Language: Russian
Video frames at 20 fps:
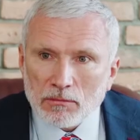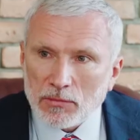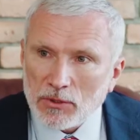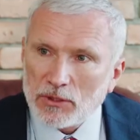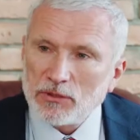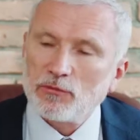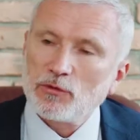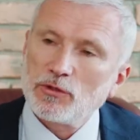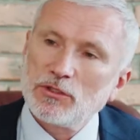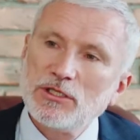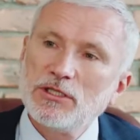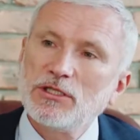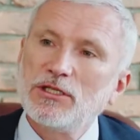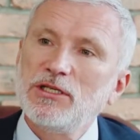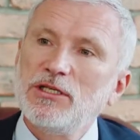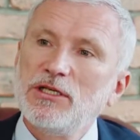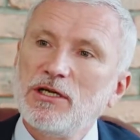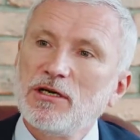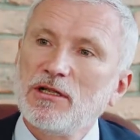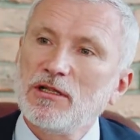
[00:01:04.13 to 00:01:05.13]
Знаете, вот где-то
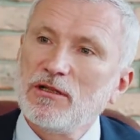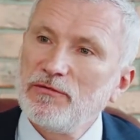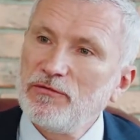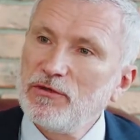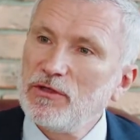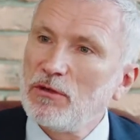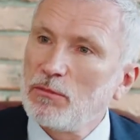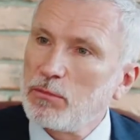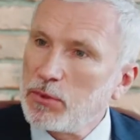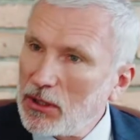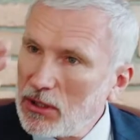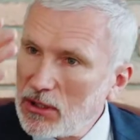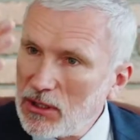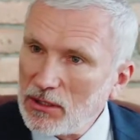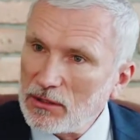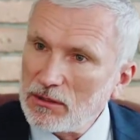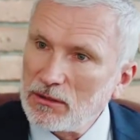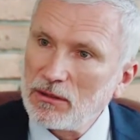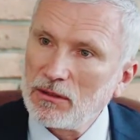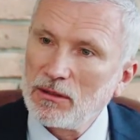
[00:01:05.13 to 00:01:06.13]
ехал и видел
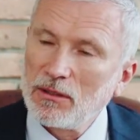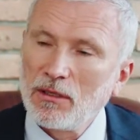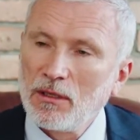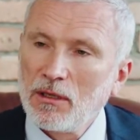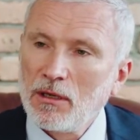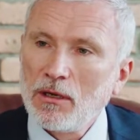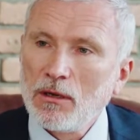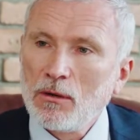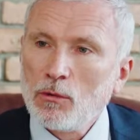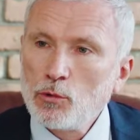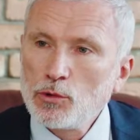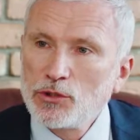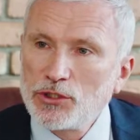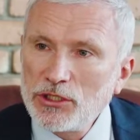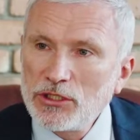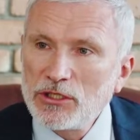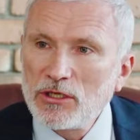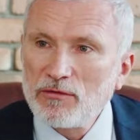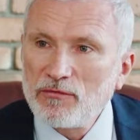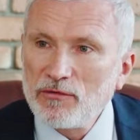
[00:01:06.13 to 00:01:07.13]
плакат.
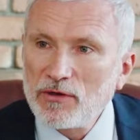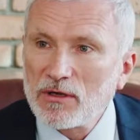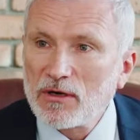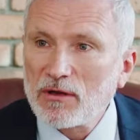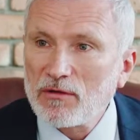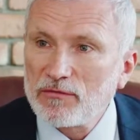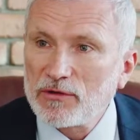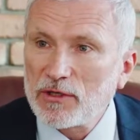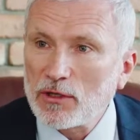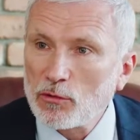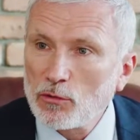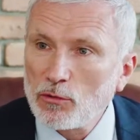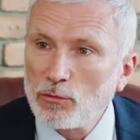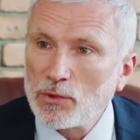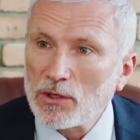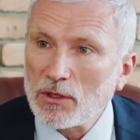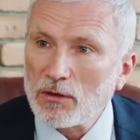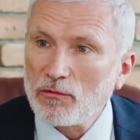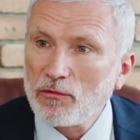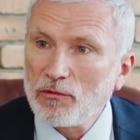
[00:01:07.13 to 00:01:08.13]
Учитель выиграл Вторую
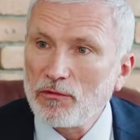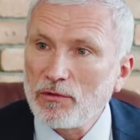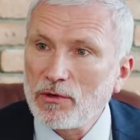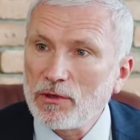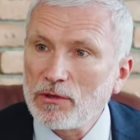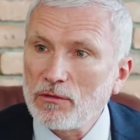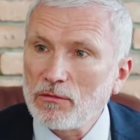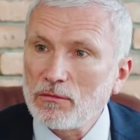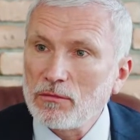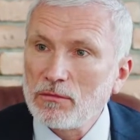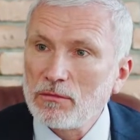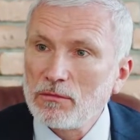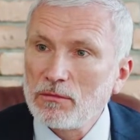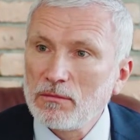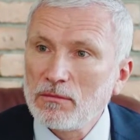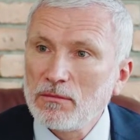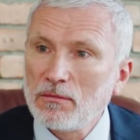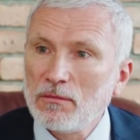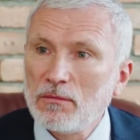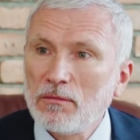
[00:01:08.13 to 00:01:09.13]
мировую войну.
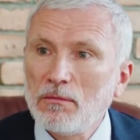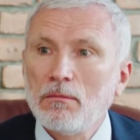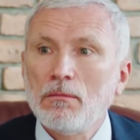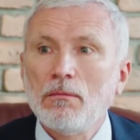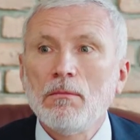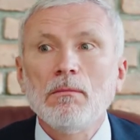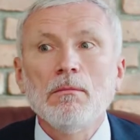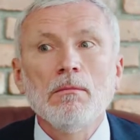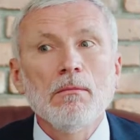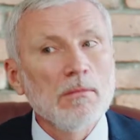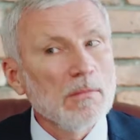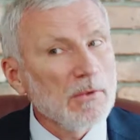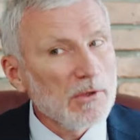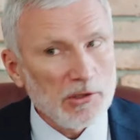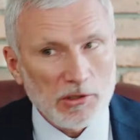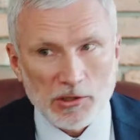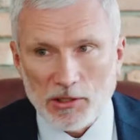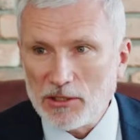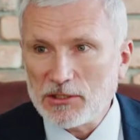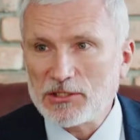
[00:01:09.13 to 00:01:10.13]
И
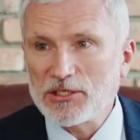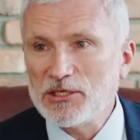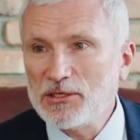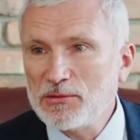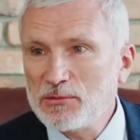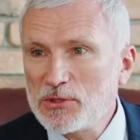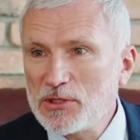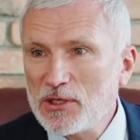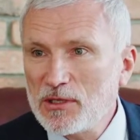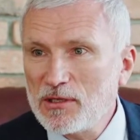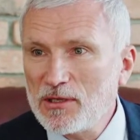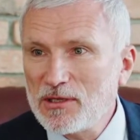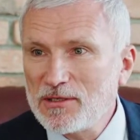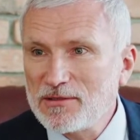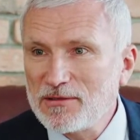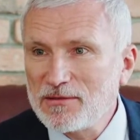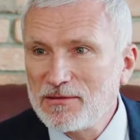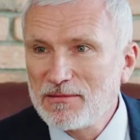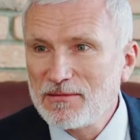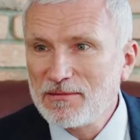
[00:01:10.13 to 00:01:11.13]
я с этим
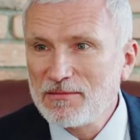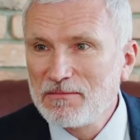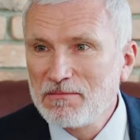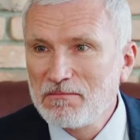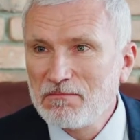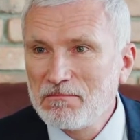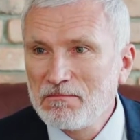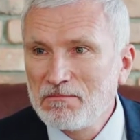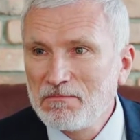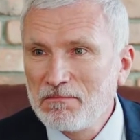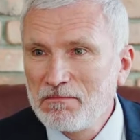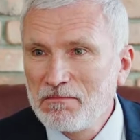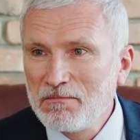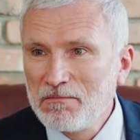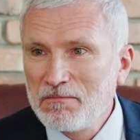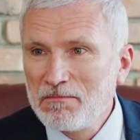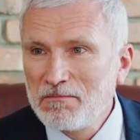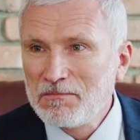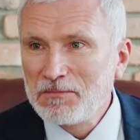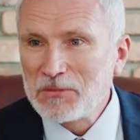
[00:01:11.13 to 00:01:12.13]
согласен.
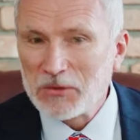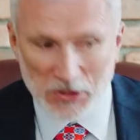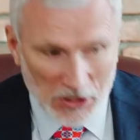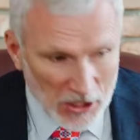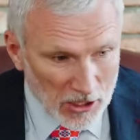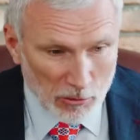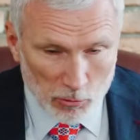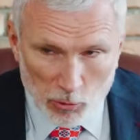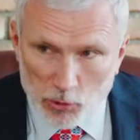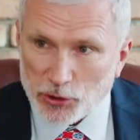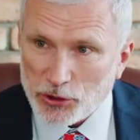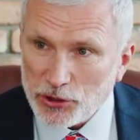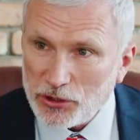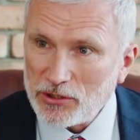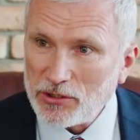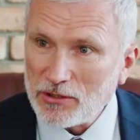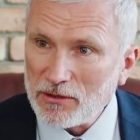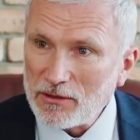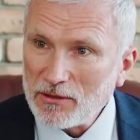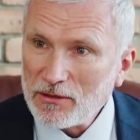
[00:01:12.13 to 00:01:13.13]
Да,
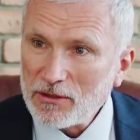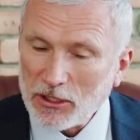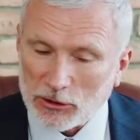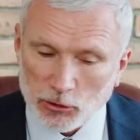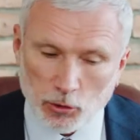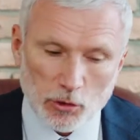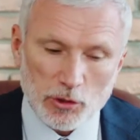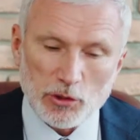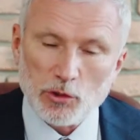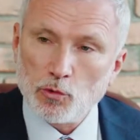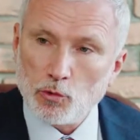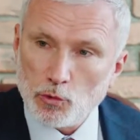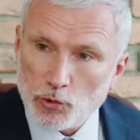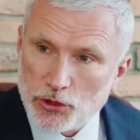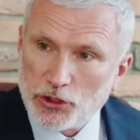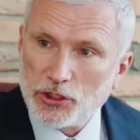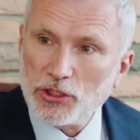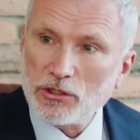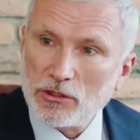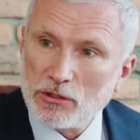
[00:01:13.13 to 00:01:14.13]
учитель, который
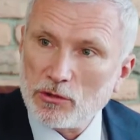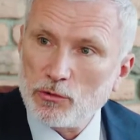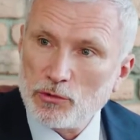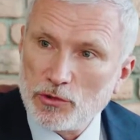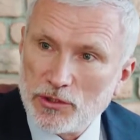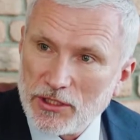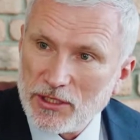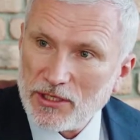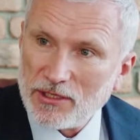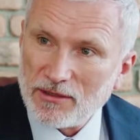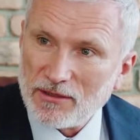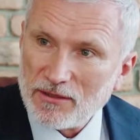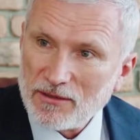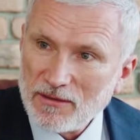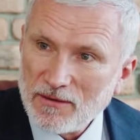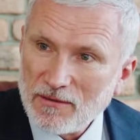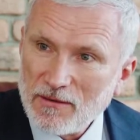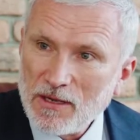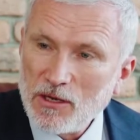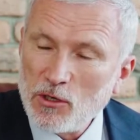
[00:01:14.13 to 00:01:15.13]
научил людей
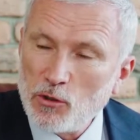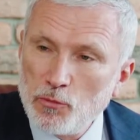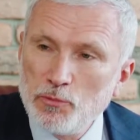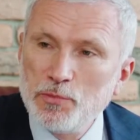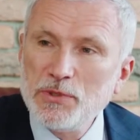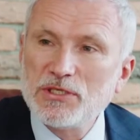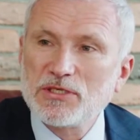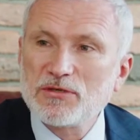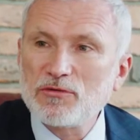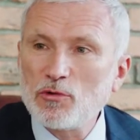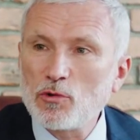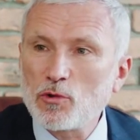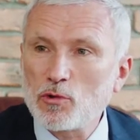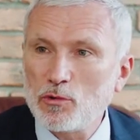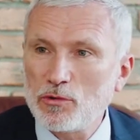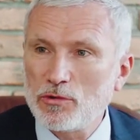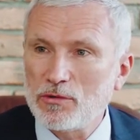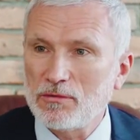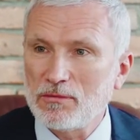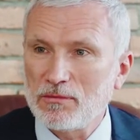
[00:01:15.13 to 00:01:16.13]
любить свою
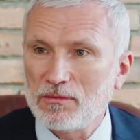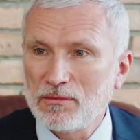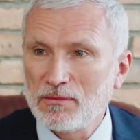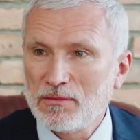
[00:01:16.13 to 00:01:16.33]
родину.